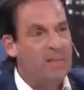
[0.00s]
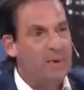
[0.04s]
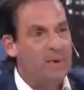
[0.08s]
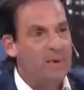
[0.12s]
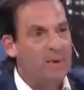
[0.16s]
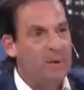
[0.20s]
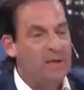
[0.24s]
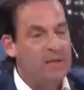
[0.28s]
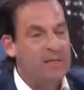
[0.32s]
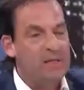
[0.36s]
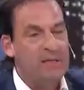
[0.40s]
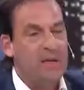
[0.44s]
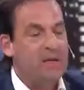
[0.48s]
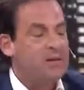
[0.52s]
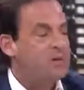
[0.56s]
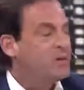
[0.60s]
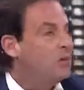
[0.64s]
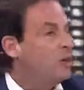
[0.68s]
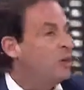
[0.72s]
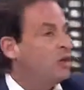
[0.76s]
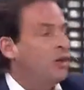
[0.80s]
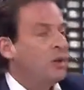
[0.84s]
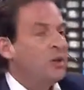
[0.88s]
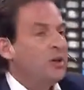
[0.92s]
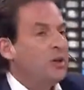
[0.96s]
la provincia.
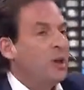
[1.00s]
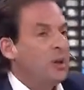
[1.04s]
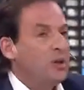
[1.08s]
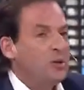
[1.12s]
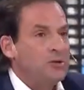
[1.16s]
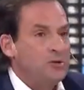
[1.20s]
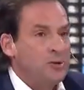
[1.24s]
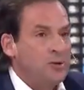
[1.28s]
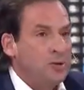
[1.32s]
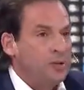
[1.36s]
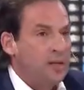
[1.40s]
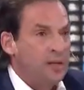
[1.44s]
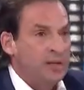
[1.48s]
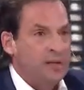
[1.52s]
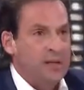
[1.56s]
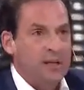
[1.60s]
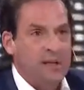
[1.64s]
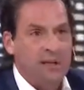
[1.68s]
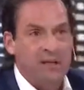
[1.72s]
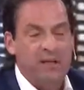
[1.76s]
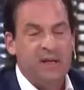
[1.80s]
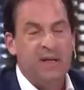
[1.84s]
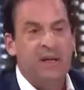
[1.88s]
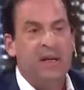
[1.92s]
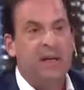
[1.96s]
No lo dio a los
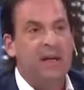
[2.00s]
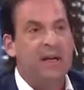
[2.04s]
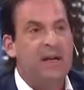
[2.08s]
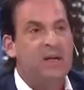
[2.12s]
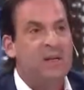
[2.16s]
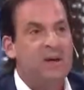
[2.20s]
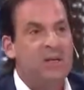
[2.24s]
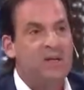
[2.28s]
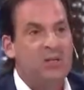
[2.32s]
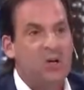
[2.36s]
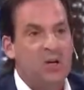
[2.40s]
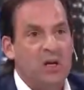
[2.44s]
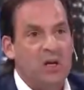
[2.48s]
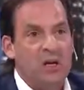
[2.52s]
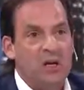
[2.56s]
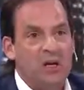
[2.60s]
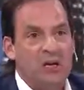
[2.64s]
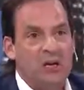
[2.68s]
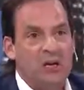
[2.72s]
intendentes en la mayoría de